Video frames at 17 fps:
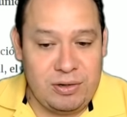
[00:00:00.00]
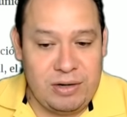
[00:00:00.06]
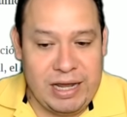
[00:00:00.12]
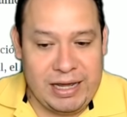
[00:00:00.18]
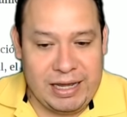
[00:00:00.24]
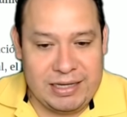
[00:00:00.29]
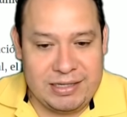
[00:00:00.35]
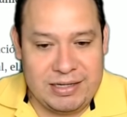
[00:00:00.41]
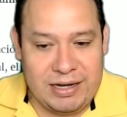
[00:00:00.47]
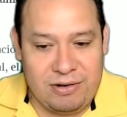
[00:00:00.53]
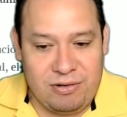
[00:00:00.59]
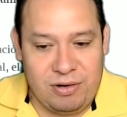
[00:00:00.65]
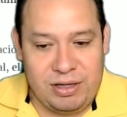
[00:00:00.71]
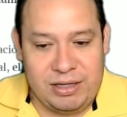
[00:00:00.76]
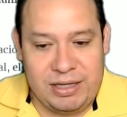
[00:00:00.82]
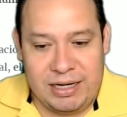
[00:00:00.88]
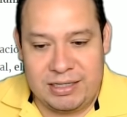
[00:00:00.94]
La agencia
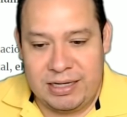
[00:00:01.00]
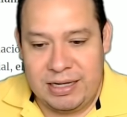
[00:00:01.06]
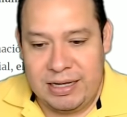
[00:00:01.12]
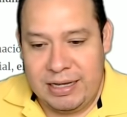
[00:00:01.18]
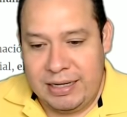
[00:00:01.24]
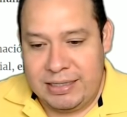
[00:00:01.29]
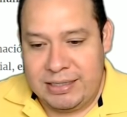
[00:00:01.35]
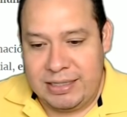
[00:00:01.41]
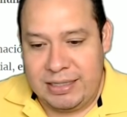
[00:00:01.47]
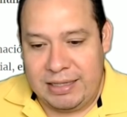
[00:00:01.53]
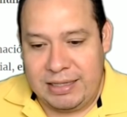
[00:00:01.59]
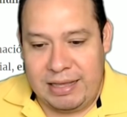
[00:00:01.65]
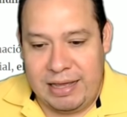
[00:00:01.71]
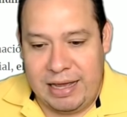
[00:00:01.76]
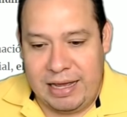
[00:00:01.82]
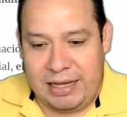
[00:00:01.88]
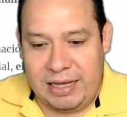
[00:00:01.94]
Reuters,
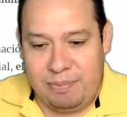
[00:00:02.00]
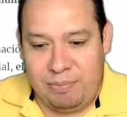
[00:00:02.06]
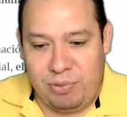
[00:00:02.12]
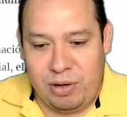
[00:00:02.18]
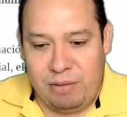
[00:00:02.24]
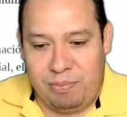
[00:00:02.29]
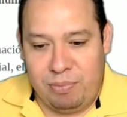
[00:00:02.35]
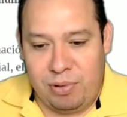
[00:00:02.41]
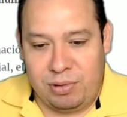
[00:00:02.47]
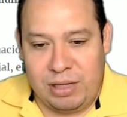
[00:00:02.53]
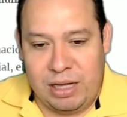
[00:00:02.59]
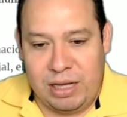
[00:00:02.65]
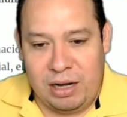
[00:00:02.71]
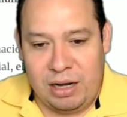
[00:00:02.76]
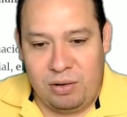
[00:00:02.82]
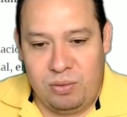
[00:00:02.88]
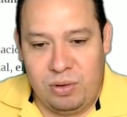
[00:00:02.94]
citada aquí por el
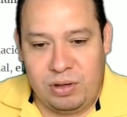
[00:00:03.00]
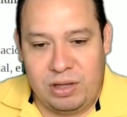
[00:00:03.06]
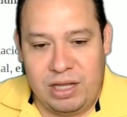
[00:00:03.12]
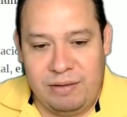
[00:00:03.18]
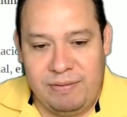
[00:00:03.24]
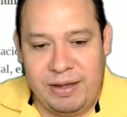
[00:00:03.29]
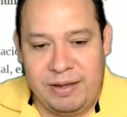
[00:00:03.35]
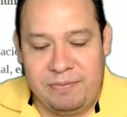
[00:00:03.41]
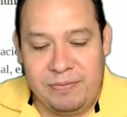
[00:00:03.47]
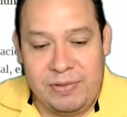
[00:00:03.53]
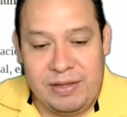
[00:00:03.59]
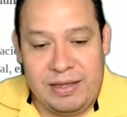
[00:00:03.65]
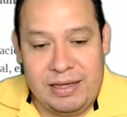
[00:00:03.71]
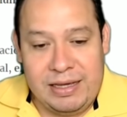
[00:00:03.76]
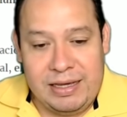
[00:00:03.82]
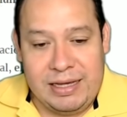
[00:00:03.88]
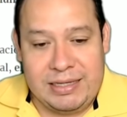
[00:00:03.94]
portal 1TV,
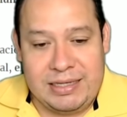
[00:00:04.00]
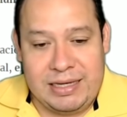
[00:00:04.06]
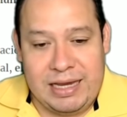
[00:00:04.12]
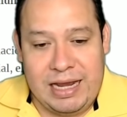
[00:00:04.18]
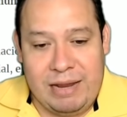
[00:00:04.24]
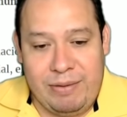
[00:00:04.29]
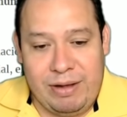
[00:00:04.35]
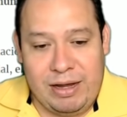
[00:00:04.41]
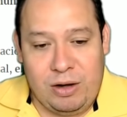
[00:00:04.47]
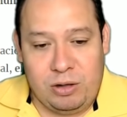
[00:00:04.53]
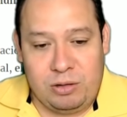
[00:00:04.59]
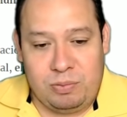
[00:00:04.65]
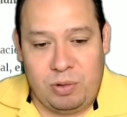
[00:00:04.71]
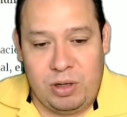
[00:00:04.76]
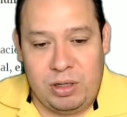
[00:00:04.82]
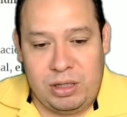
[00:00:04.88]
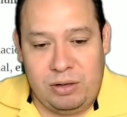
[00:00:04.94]
eh, señalaba que los
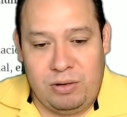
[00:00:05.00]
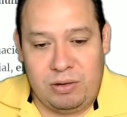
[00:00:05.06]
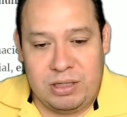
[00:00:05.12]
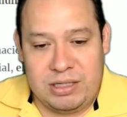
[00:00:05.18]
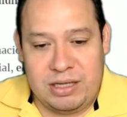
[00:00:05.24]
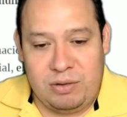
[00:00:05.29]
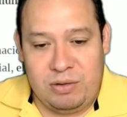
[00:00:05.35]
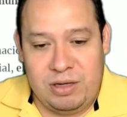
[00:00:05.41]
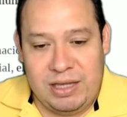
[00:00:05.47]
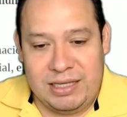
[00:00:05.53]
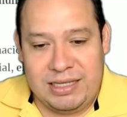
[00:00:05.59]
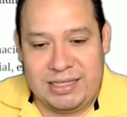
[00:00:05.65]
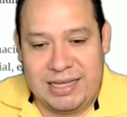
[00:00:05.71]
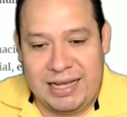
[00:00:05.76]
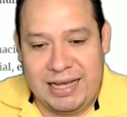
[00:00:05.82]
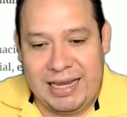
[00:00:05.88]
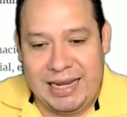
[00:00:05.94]
políticos
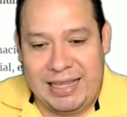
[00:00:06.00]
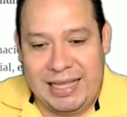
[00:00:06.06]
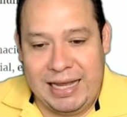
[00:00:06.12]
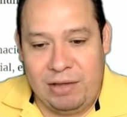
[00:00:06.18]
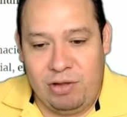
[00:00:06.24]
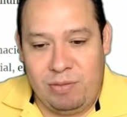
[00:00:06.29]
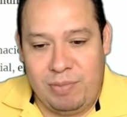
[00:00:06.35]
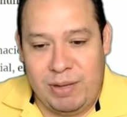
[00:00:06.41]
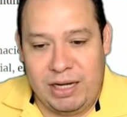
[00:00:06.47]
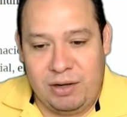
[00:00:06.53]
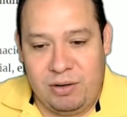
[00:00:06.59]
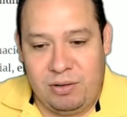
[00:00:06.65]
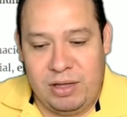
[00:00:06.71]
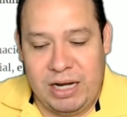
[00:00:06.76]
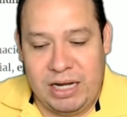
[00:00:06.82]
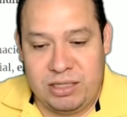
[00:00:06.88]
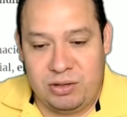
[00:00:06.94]
estadounidenses han criticado el
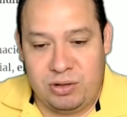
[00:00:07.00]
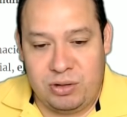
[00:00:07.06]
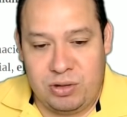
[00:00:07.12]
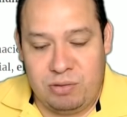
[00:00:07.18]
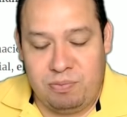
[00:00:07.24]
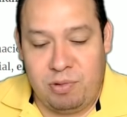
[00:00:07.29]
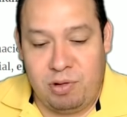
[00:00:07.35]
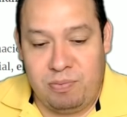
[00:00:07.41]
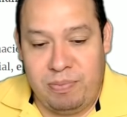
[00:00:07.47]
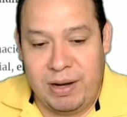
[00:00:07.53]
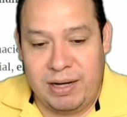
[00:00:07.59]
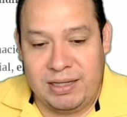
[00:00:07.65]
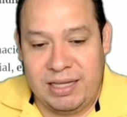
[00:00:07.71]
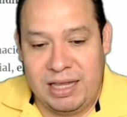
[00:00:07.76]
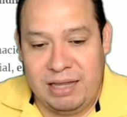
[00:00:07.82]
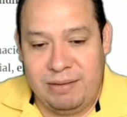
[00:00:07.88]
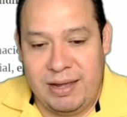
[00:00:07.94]
manejo de la situación por
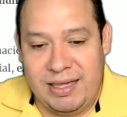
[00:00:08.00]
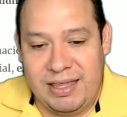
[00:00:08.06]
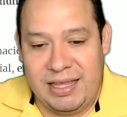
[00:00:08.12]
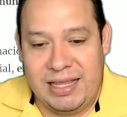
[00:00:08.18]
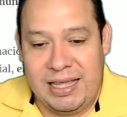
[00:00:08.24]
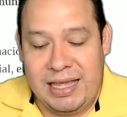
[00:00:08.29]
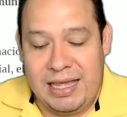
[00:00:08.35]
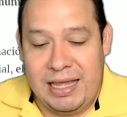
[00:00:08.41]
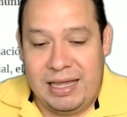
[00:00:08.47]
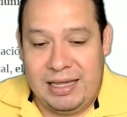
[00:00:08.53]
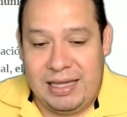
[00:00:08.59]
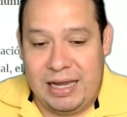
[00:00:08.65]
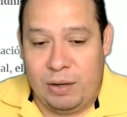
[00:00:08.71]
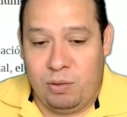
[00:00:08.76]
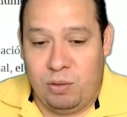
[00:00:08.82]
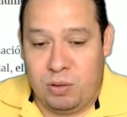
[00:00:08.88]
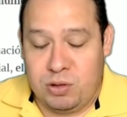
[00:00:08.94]
parte de Biden y
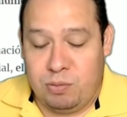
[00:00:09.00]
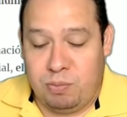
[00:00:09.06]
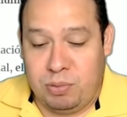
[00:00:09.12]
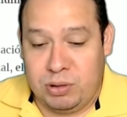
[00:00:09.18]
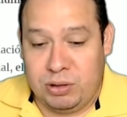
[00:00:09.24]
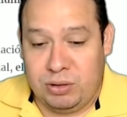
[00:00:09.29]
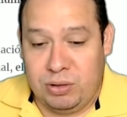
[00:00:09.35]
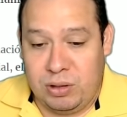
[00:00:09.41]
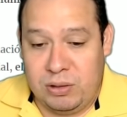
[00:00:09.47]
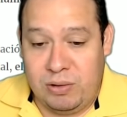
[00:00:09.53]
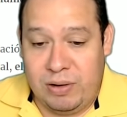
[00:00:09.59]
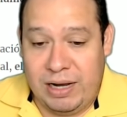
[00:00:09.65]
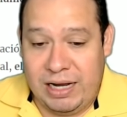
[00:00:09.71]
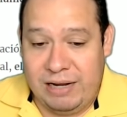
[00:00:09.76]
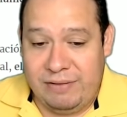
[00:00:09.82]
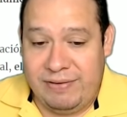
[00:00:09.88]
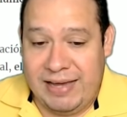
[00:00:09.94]
algunos opositores lo han
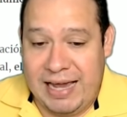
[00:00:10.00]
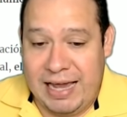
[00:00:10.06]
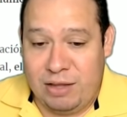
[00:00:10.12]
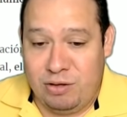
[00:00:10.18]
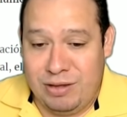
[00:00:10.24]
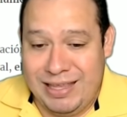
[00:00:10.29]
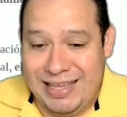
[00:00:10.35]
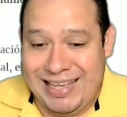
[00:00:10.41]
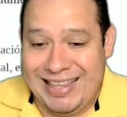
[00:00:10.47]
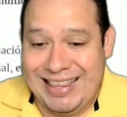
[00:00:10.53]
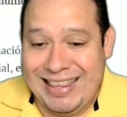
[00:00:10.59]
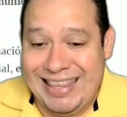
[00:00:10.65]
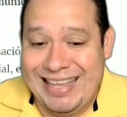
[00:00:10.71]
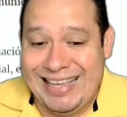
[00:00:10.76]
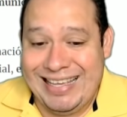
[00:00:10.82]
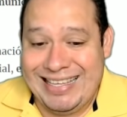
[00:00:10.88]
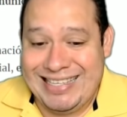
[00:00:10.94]
calificado de
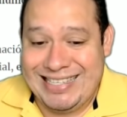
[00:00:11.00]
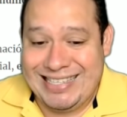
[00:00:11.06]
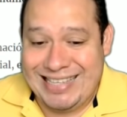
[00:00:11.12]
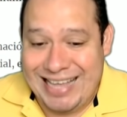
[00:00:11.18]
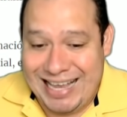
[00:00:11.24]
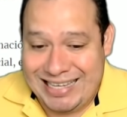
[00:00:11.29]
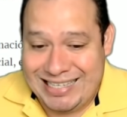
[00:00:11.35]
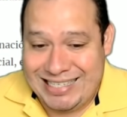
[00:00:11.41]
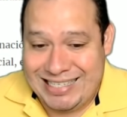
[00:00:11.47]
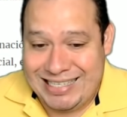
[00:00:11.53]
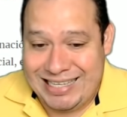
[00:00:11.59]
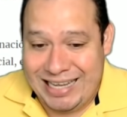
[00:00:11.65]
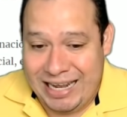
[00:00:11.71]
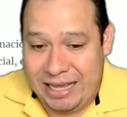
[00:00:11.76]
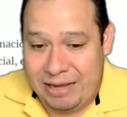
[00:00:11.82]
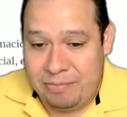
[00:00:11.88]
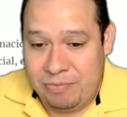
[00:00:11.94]

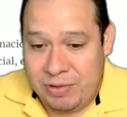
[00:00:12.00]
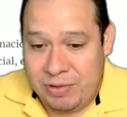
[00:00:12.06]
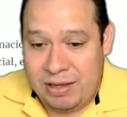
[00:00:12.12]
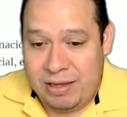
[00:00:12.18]
desastre.